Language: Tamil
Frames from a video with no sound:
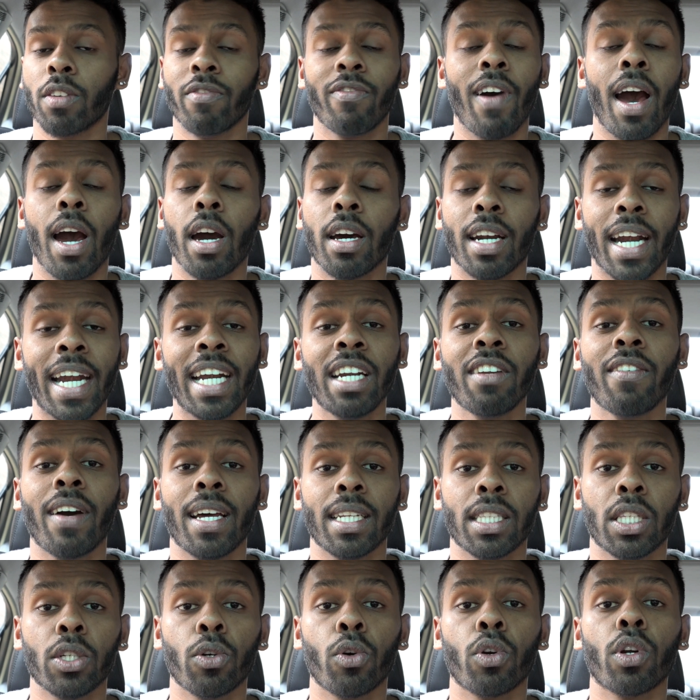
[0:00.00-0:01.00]
வா ரெண்டு
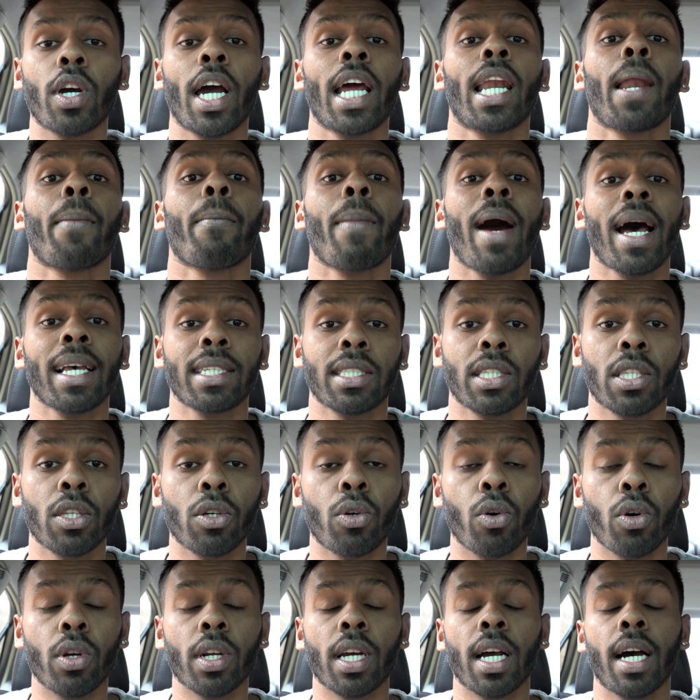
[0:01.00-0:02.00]
வாரத்துக்கு ஒருக்கா இல்லை
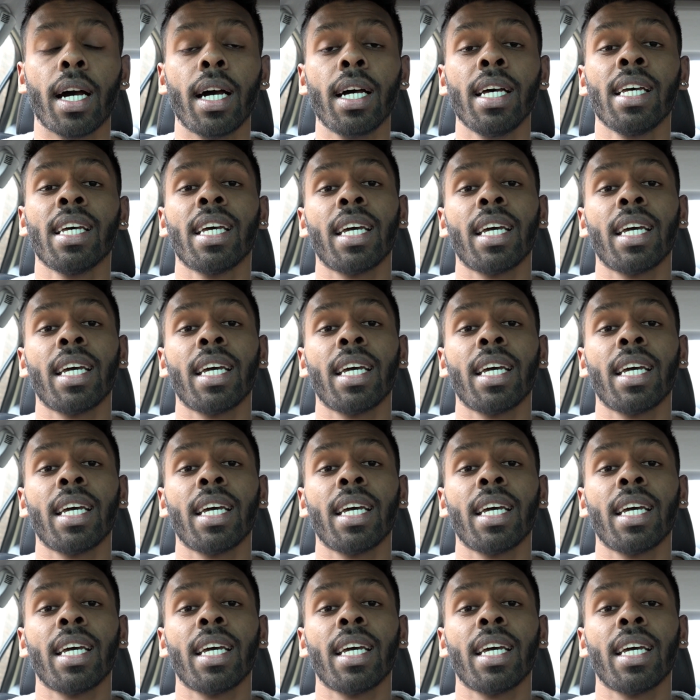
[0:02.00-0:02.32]
மாதத்துக்கு ஒருக்கா